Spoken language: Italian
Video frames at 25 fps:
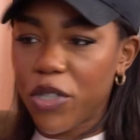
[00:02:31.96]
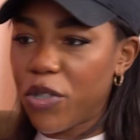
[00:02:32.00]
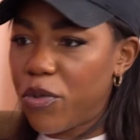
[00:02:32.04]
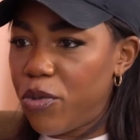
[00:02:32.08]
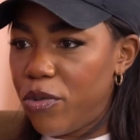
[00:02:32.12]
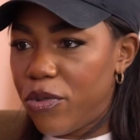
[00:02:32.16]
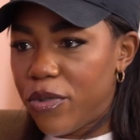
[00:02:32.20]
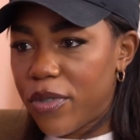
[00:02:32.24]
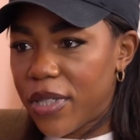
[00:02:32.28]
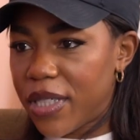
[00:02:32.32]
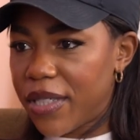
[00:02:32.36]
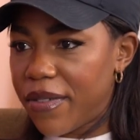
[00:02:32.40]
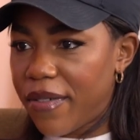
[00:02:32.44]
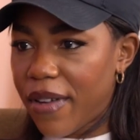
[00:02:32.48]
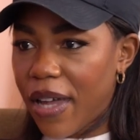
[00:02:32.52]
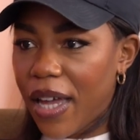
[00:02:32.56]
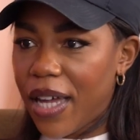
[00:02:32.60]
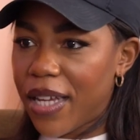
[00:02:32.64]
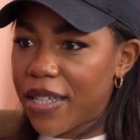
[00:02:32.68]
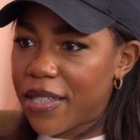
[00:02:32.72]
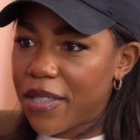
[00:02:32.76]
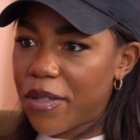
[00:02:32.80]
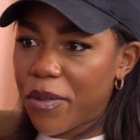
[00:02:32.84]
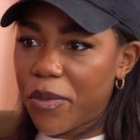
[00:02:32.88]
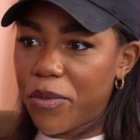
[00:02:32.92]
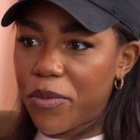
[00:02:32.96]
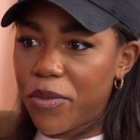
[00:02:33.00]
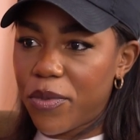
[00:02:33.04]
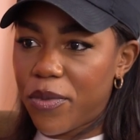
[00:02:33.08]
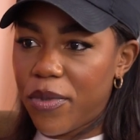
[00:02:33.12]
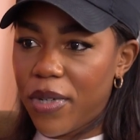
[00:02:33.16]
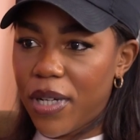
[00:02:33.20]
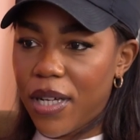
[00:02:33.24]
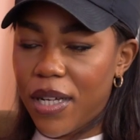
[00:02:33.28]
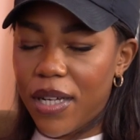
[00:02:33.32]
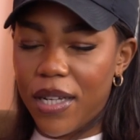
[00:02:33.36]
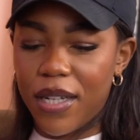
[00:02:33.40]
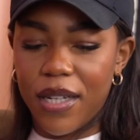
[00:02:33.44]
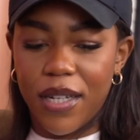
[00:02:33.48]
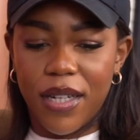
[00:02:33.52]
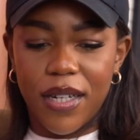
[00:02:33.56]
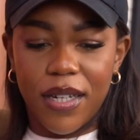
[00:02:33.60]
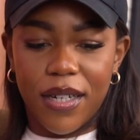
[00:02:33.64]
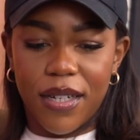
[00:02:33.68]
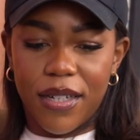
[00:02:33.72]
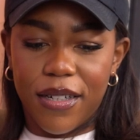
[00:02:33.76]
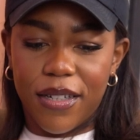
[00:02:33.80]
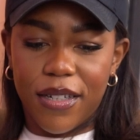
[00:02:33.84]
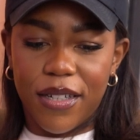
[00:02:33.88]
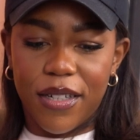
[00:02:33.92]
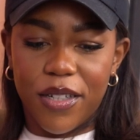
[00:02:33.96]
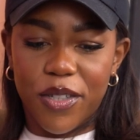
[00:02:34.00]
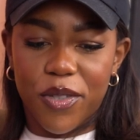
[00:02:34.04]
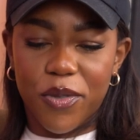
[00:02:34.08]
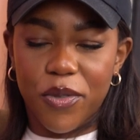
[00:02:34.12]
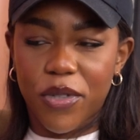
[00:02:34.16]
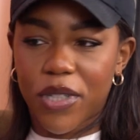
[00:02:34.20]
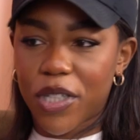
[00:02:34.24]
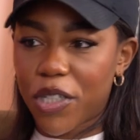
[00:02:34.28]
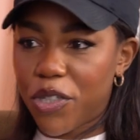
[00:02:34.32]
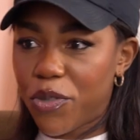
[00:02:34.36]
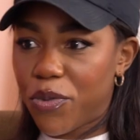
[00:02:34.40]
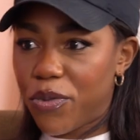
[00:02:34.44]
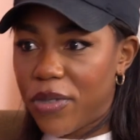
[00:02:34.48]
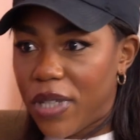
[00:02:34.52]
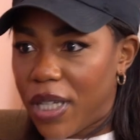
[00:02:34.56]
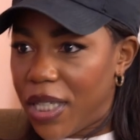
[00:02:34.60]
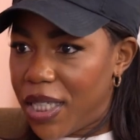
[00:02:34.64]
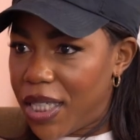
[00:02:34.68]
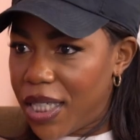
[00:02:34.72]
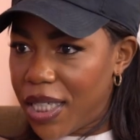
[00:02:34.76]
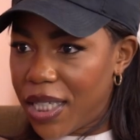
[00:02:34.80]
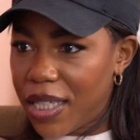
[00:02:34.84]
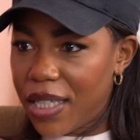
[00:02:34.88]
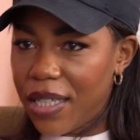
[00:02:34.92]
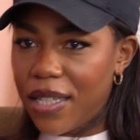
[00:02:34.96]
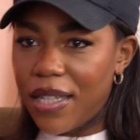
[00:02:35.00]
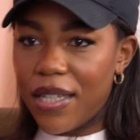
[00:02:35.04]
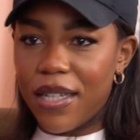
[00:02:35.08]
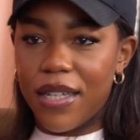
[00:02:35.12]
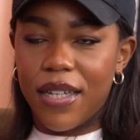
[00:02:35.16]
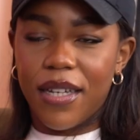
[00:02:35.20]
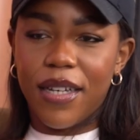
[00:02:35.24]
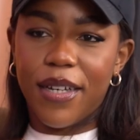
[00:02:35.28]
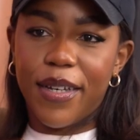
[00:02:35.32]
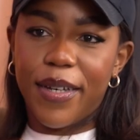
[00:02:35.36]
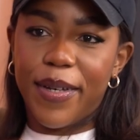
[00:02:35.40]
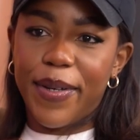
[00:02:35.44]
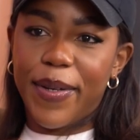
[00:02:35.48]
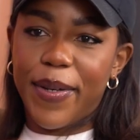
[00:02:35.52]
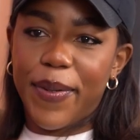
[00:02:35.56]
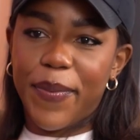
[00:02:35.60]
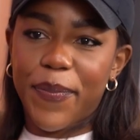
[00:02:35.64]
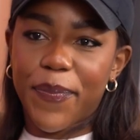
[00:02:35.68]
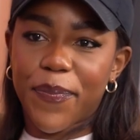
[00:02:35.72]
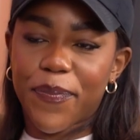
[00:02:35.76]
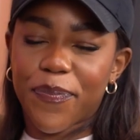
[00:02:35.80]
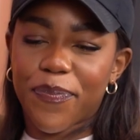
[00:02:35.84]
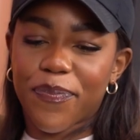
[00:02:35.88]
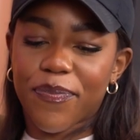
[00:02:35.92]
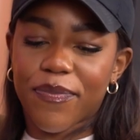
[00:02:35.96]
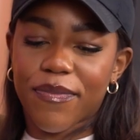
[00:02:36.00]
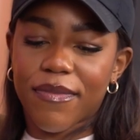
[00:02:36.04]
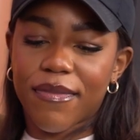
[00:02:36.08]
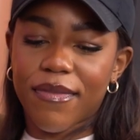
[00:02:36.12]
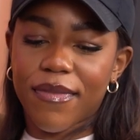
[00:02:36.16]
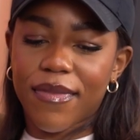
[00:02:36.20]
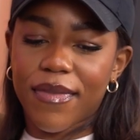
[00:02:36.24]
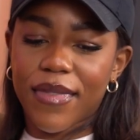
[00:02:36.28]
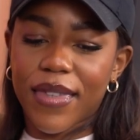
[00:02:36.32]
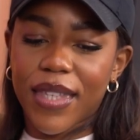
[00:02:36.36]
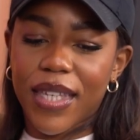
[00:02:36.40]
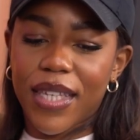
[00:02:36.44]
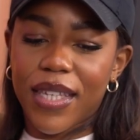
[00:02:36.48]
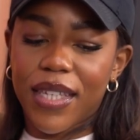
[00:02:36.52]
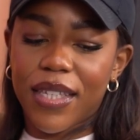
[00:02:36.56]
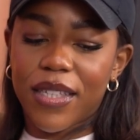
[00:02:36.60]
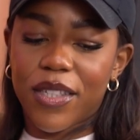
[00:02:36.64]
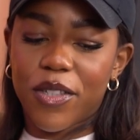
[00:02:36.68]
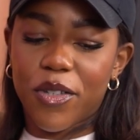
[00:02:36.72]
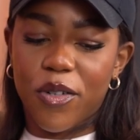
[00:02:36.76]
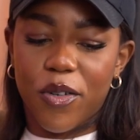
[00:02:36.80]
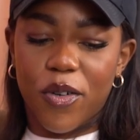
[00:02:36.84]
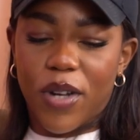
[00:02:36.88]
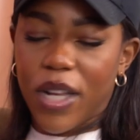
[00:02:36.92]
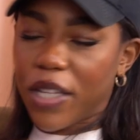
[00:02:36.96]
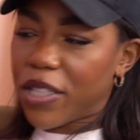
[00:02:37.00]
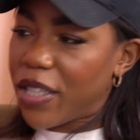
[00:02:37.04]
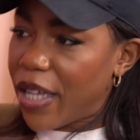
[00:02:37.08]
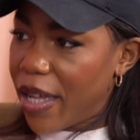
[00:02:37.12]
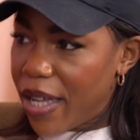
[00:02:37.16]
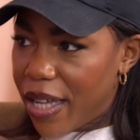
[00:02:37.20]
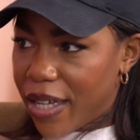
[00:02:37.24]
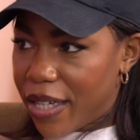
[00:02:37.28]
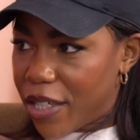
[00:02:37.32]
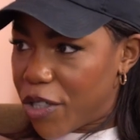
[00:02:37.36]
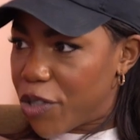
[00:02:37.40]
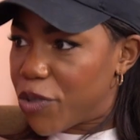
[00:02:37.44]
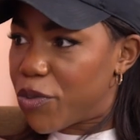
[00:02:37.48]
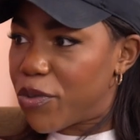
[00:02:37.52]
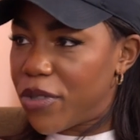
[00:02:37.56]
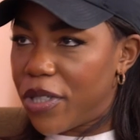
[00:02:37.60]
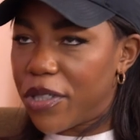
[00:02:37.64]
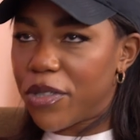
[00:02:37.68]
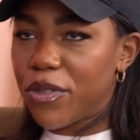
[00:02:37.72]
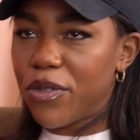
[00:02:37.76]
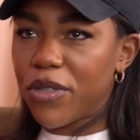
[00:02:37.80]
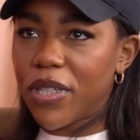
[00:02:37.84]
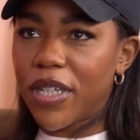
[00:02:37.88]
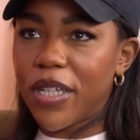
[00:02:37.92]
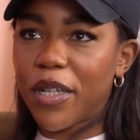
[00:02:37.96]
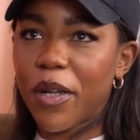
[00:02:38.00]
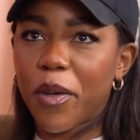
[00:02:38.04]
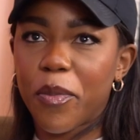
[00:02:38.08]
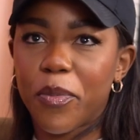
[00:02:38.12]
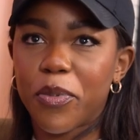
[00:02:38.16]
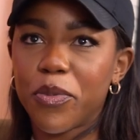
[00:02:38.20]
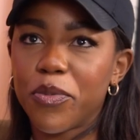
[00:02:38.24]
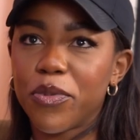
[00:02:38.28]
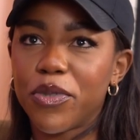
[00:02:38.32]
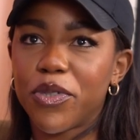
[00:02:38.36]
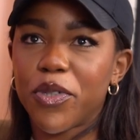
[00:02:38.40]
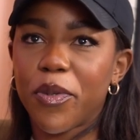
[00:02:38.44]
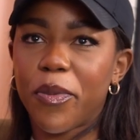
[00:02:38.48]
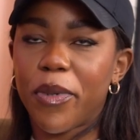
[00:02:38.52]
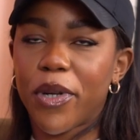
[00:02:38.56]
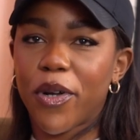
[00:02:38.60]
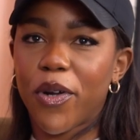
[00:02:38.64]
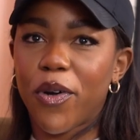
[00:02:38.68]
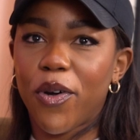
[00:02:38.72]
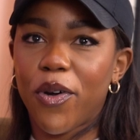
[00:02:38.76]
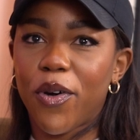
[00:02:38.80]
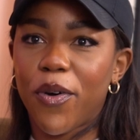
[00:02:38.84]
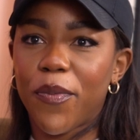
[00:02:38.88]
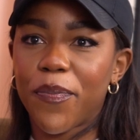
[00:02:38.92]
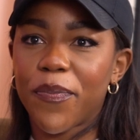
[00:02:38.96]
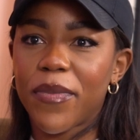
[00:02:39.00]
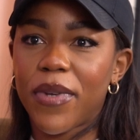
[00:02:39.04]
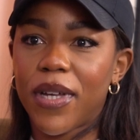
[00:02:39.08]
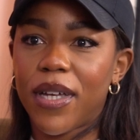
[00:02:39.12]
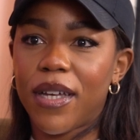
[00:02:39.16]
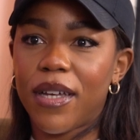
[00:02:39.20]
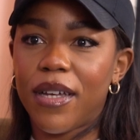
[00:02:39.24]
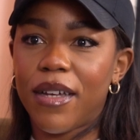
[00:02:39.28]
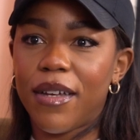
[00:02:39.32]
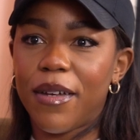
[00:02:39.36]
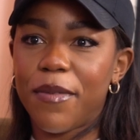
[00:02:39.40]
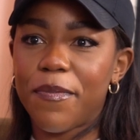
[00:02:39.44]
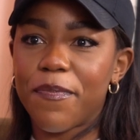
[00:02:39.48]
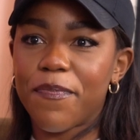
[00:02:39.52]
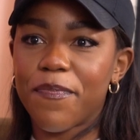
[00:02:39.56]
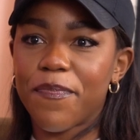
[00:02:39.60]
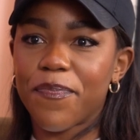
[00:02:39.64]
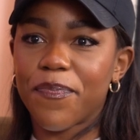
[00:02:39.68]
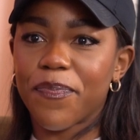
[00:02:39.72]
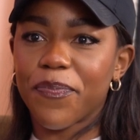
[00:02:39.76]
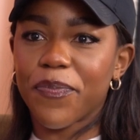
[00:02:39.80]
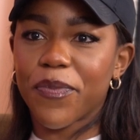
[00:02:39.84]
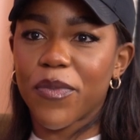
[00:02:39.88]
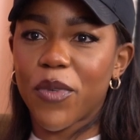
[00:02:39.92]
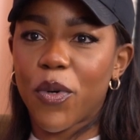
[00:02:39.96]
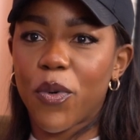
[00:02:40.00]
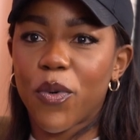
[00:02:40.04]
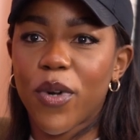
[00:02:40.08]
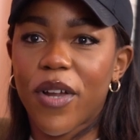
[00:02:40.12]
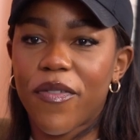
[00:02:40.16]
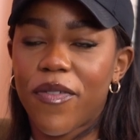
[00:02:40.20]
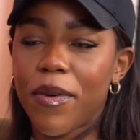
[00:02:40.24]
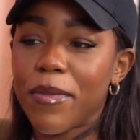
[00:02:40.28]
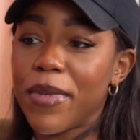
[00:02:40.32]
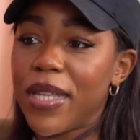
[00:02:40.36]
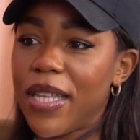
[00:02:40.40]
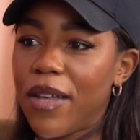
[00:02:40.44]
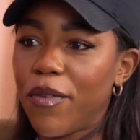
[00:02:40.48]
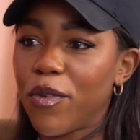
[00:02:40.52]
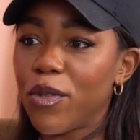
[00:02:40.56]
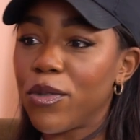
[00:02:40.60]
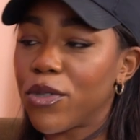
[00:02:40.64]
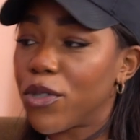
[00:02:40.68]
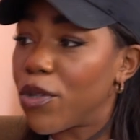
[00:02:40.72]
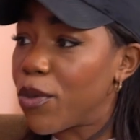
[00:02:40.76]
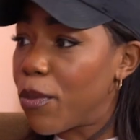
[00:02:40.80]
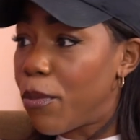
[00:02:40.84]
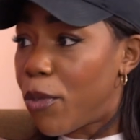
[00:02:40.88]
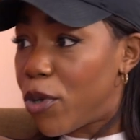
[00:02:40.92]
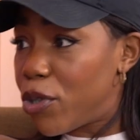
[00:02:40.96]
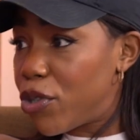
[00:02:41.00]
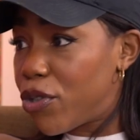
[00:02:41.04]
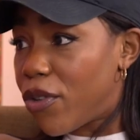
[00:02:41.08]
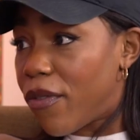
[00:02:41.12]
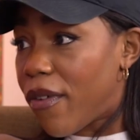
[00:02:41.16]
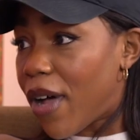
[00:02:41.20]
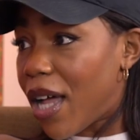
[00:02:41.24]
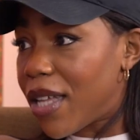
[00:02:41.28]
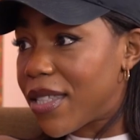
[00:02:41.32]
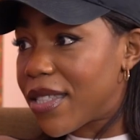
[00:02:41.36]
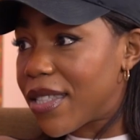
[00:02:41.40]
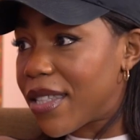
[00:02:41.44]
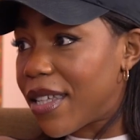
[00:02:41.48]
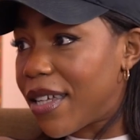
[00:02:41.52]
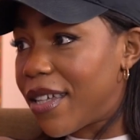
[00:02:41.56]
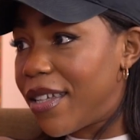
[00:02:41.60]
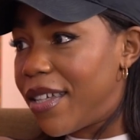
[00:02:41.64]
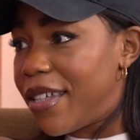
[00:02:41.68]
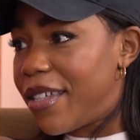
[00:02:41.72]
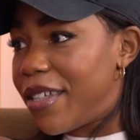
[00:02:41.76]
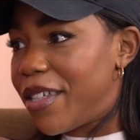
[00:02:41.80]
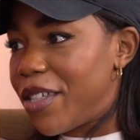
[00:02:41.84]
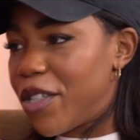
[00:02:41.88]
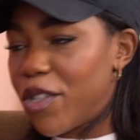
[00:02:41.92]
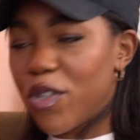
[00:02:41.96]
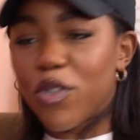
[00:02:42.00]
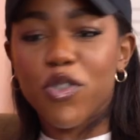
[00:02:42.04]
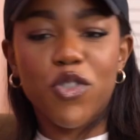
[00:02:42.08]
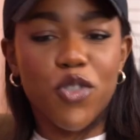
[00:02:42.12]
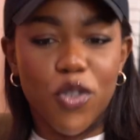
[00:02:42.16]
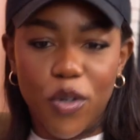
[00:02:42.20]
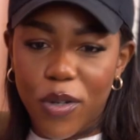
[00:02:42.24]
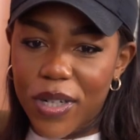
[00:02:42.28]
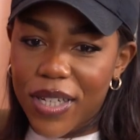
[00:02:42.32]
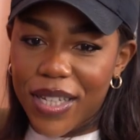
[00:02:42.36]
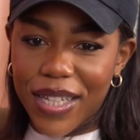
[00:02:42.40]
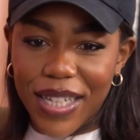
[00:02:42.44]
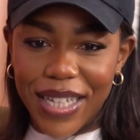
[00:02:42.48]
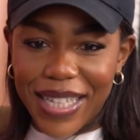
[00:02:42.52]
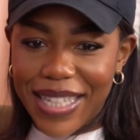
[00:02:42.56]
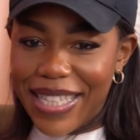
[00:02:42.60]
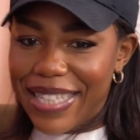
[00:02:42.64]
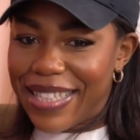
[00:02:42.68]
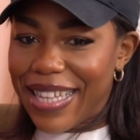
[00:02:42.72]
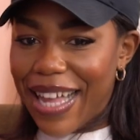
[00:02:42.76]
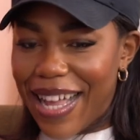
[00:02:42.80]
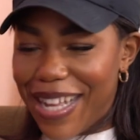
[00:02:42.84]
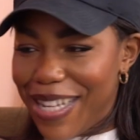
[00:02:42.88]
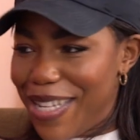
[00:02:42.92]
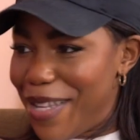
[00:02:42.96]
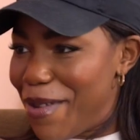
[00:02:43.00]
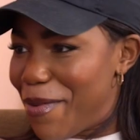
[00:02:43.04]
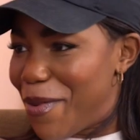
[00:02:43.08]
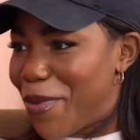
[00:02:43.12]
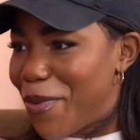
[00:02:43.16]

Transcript: di culture diverse, comunque eh, sono cresciuta lì, ehm, sono nata e cresciuta a Torino appunto, però ehm, ho una famiglia molto, molto, vasta, non solo in Italia